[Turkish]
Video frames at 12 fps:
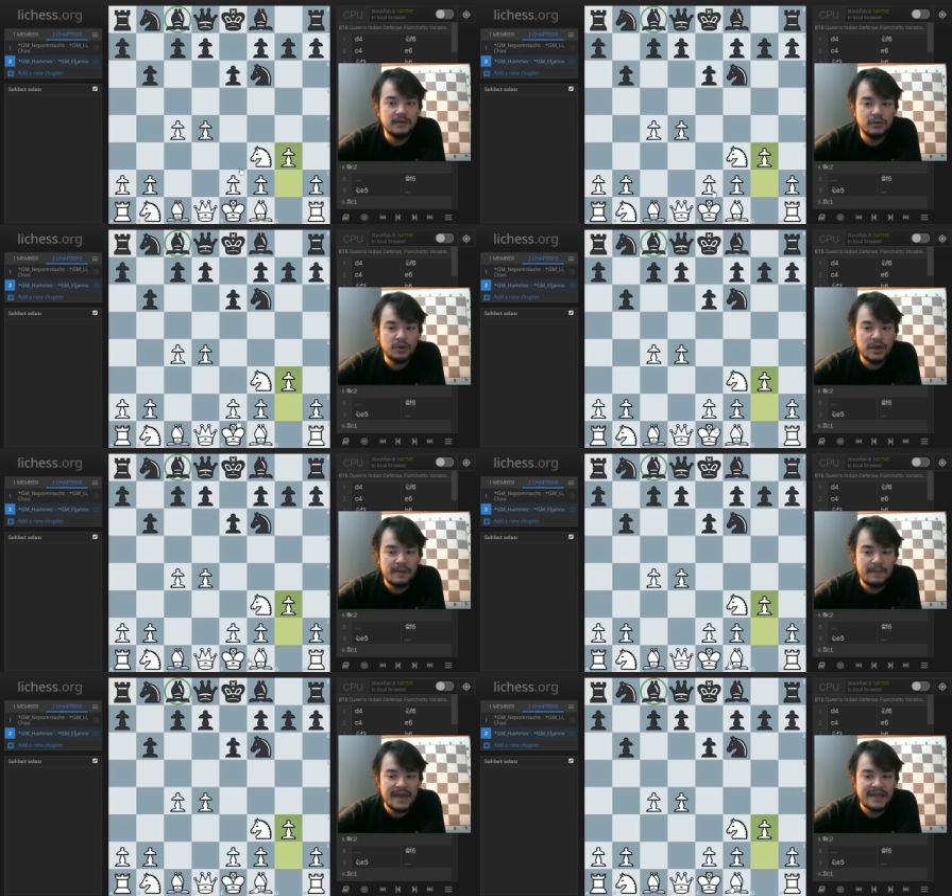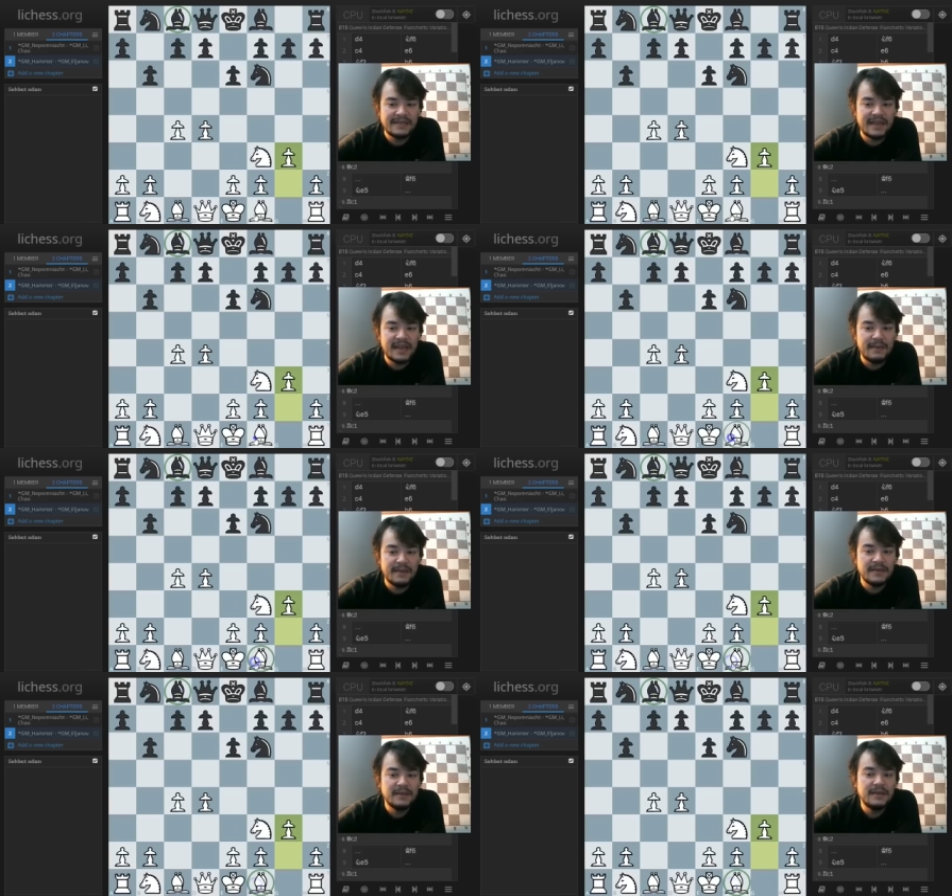gören beyazlar
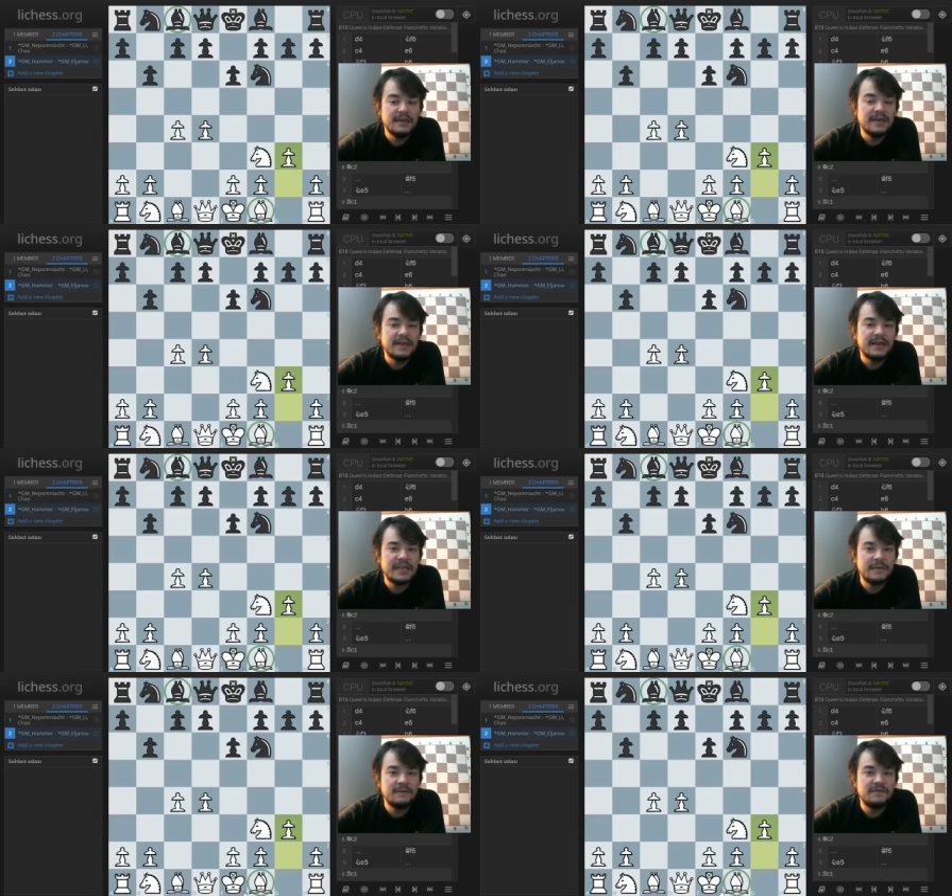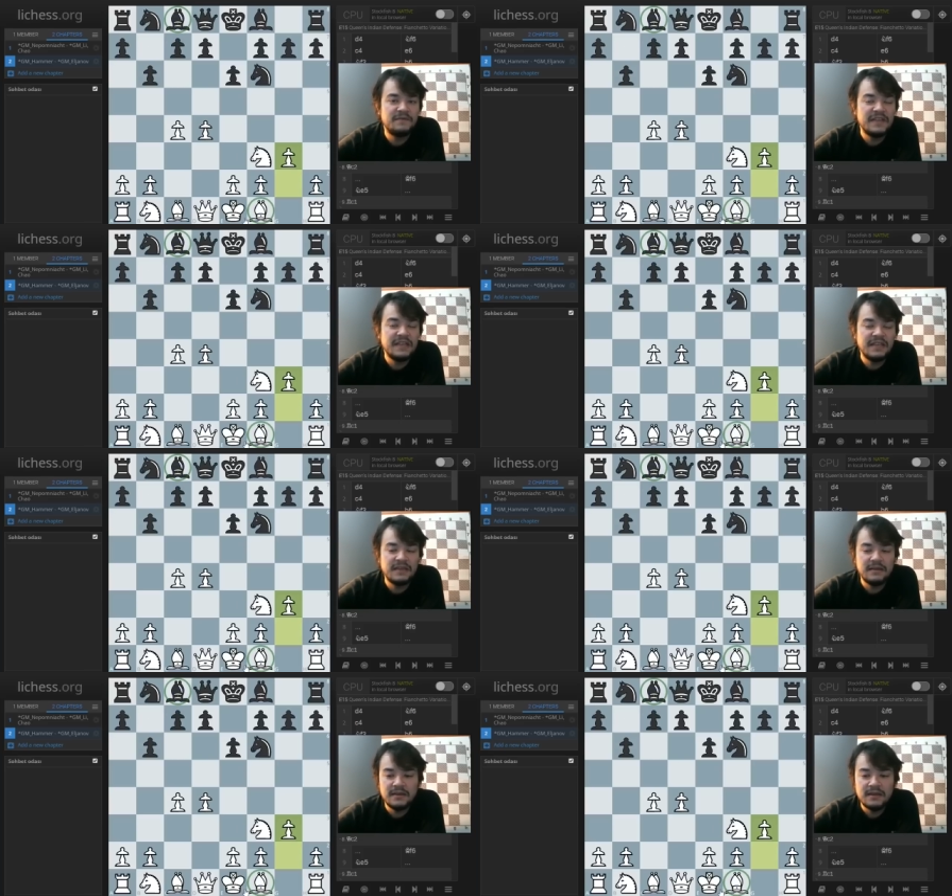hemen rakibin filini